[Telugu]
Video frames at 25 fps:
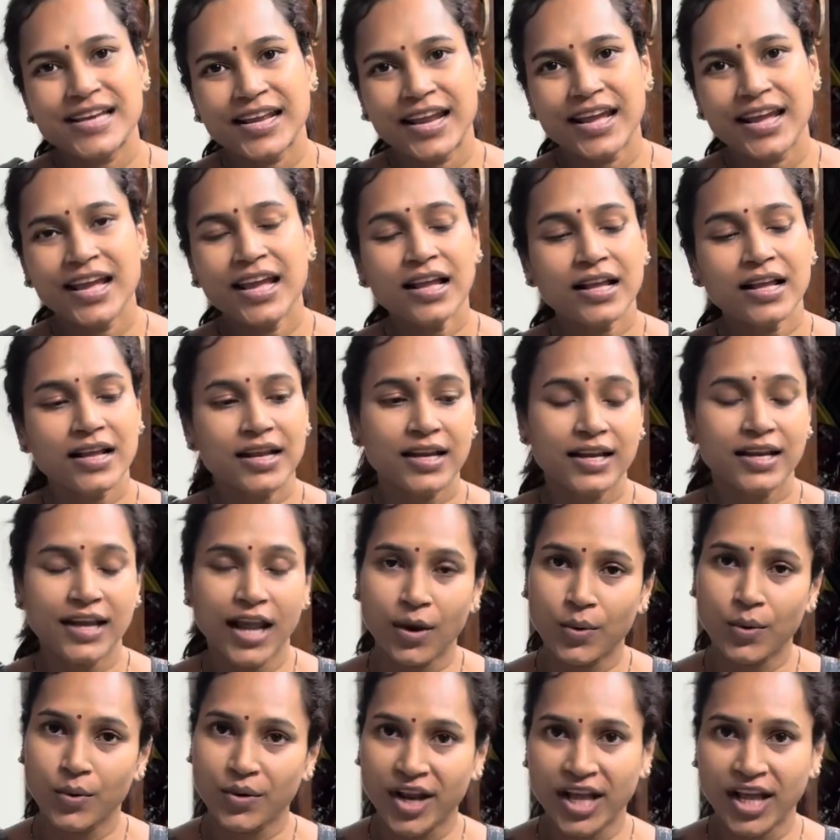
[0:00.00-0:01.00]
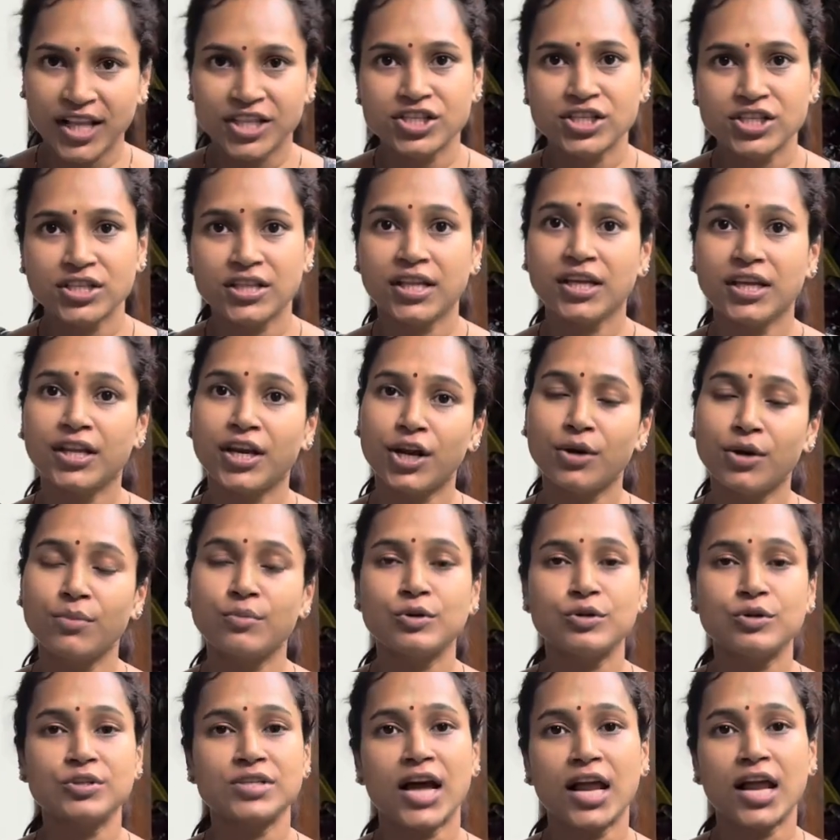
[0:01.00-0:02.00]
సరే నాకు నచ్చింది రెండు
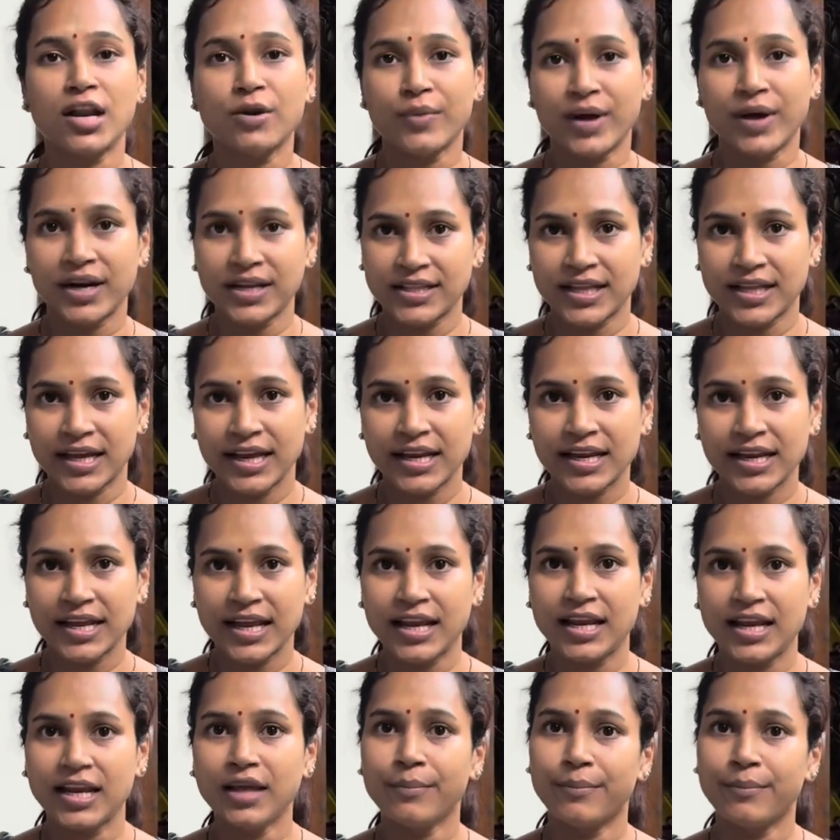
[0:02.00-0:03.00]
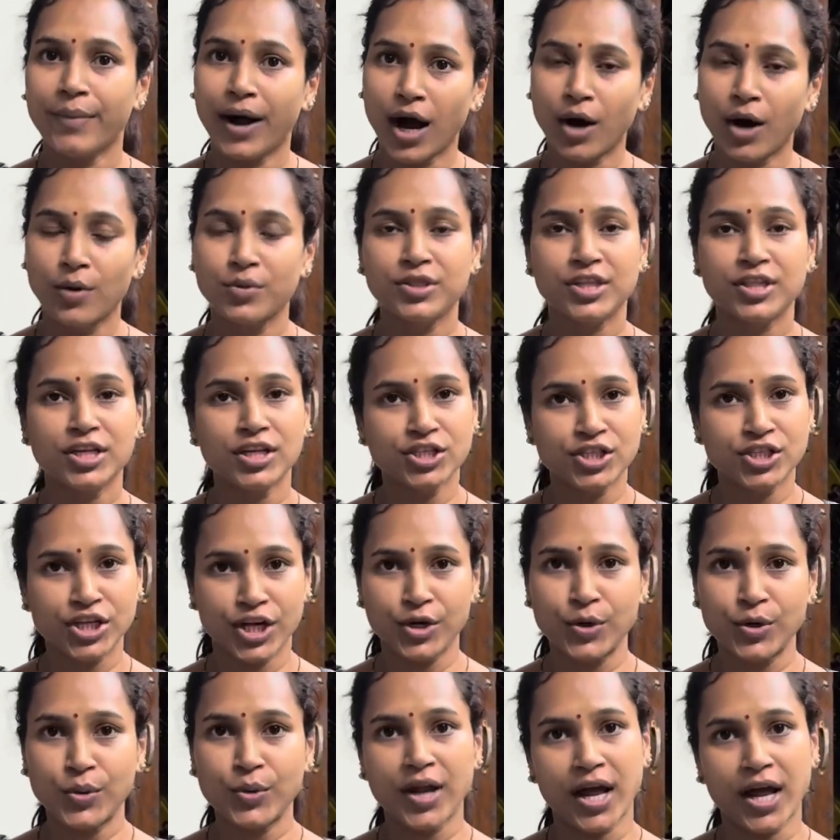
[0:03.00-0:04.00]
మూడు సార్లు వాళ్ళ దగ్గరికి వెళ్ళి బాగుంది
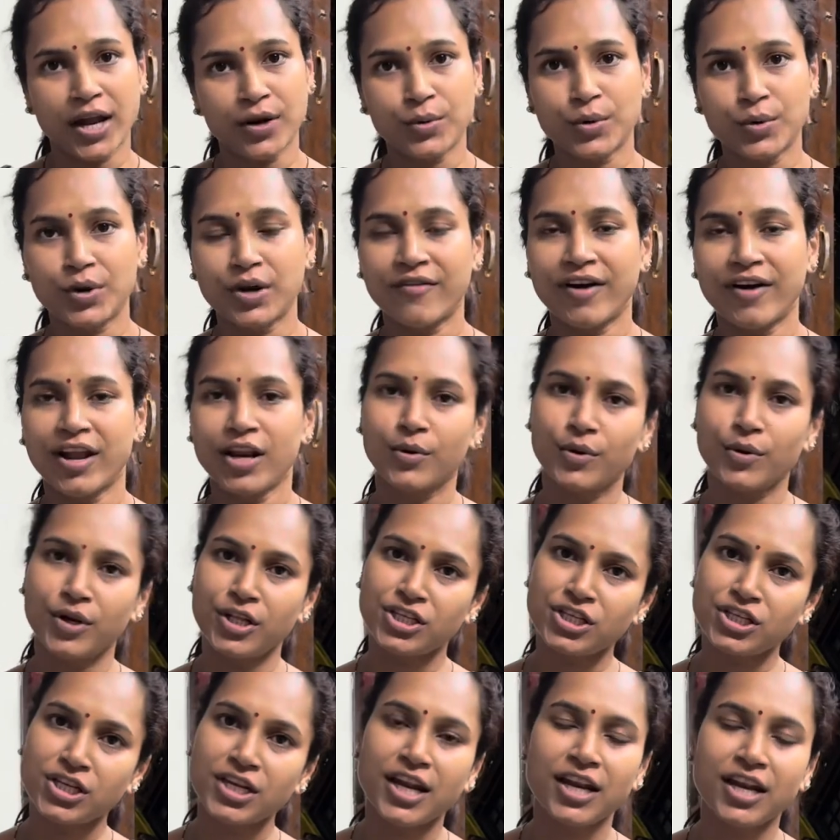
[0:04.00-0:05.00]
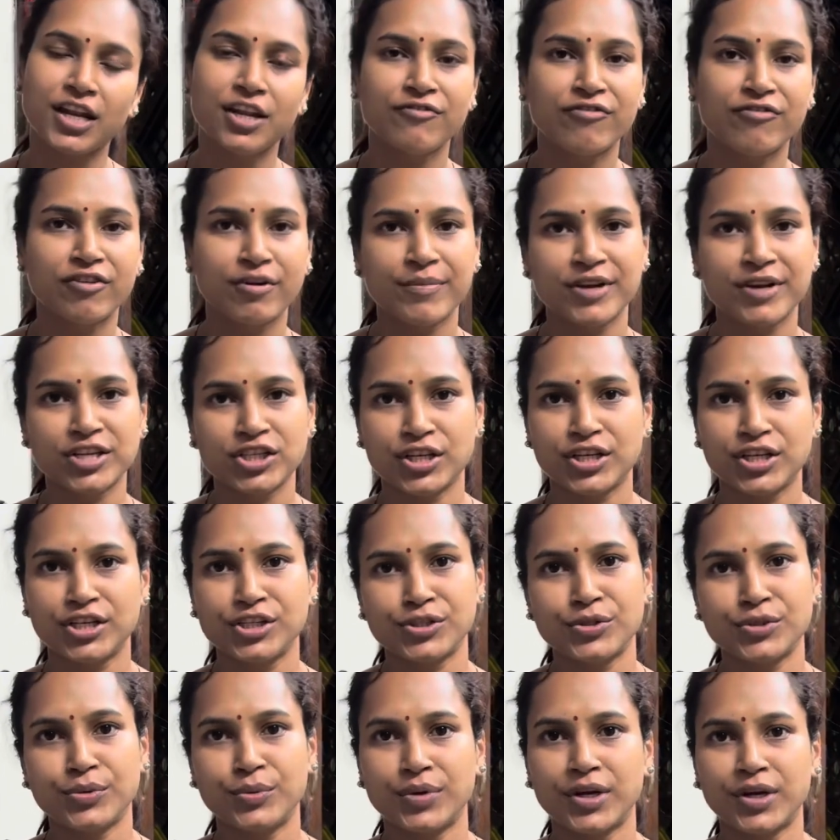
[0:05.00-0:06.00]
జెన్యున్ అనుకున్న వాళ్ళ గురించి నేను ఇన్ఫర్మేషన్
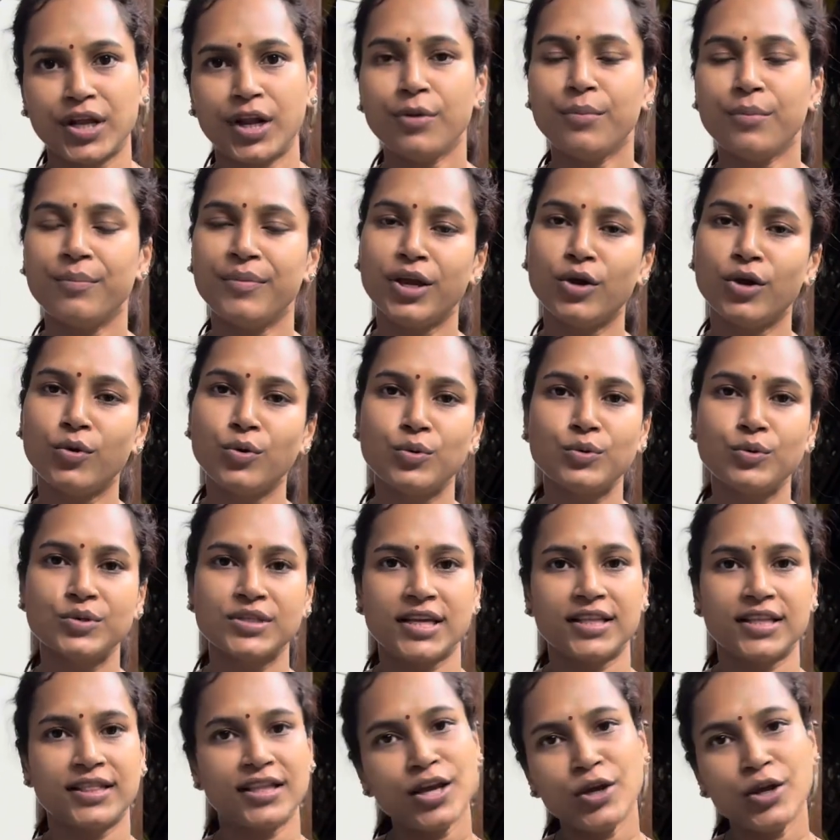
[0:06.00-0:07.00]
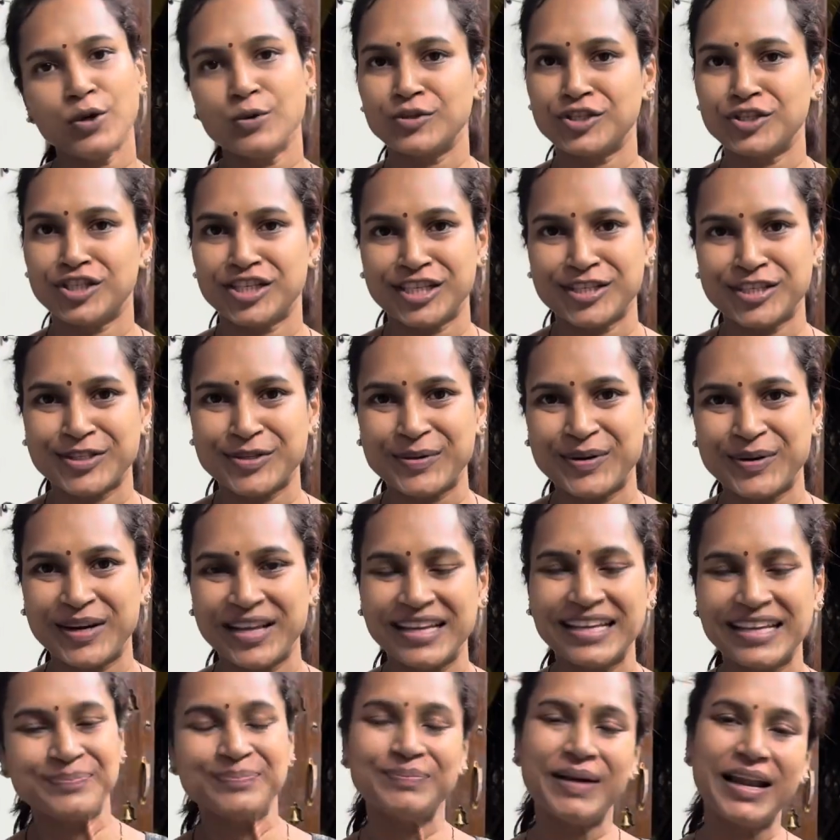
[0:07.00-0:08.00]
ఇస్తూ ఉంటాను మీకు యూస్ అయితే యూస్ చేసుకోండి
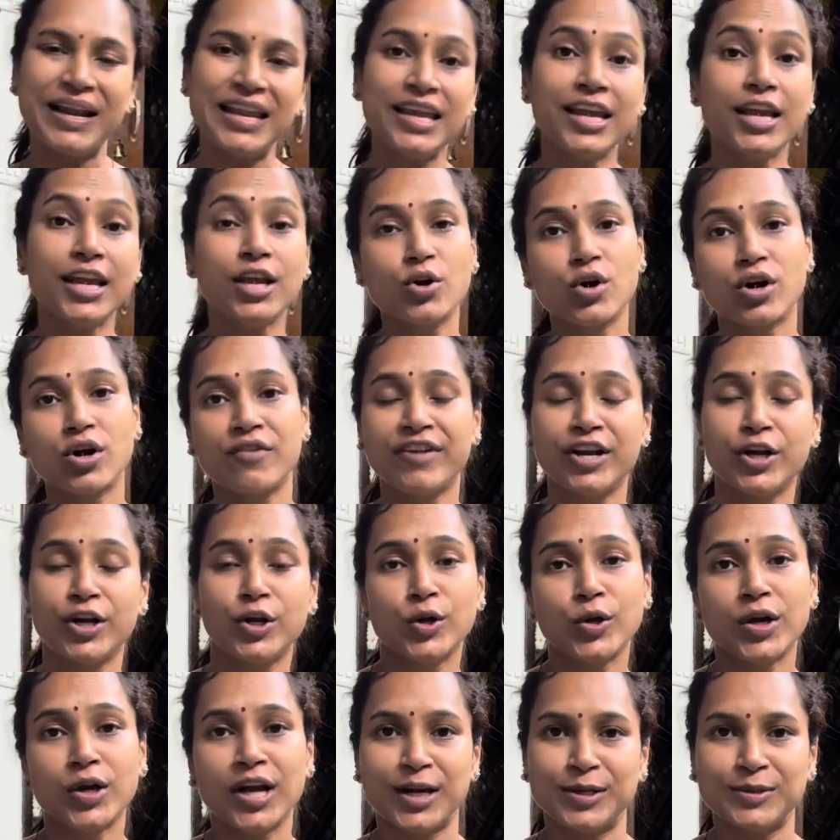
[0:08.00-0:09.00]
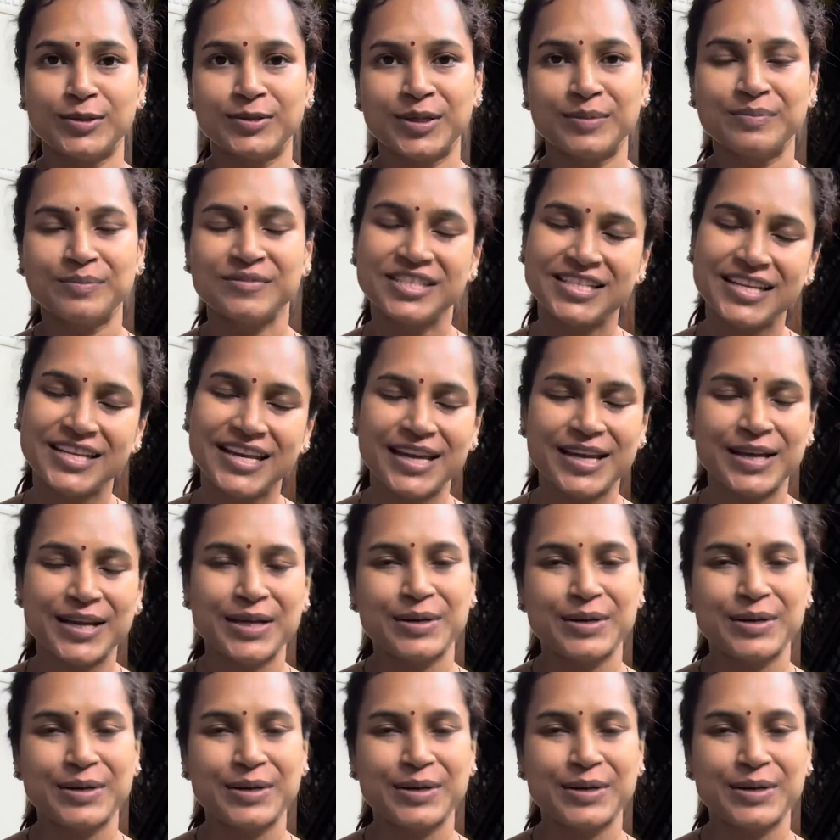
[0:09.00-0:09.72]
మళ్ళీ ఇంకొక వీడియోలో కలుద్దాం టేక్